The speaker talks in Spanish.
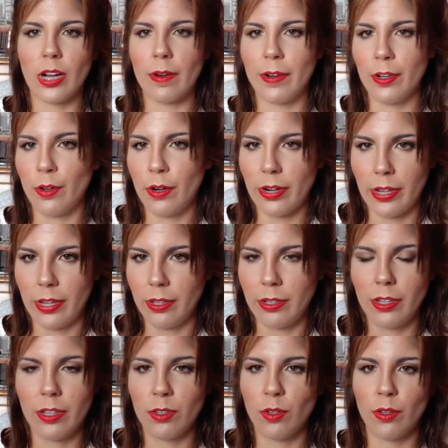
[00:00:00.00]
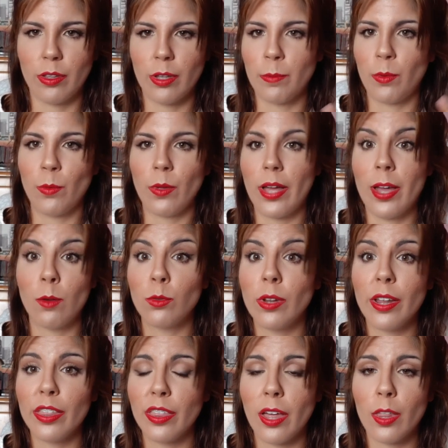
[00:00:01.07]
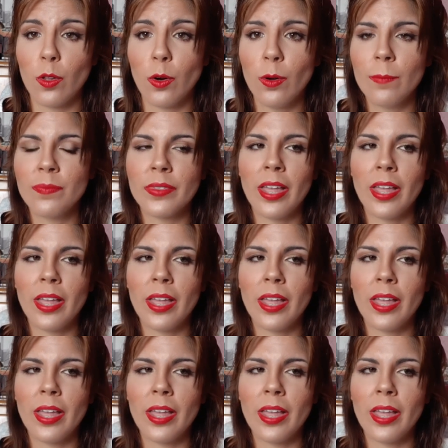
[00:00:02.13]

Caballo Rey y entonces pues, he utilizado